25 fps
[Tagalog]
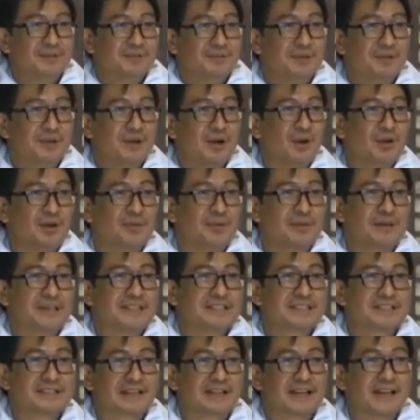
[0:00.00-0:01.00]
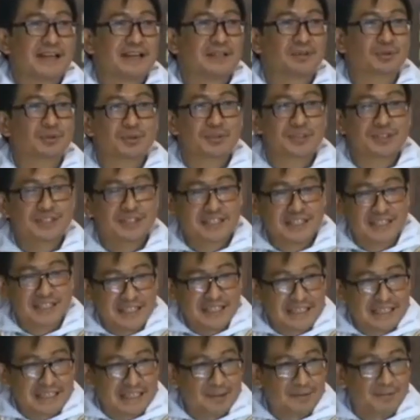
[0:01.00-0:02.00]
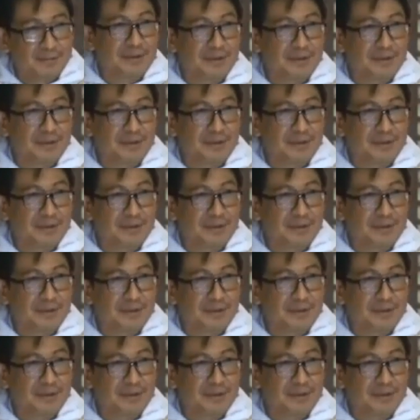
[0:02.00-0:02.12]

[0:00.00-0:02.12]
We always try to see.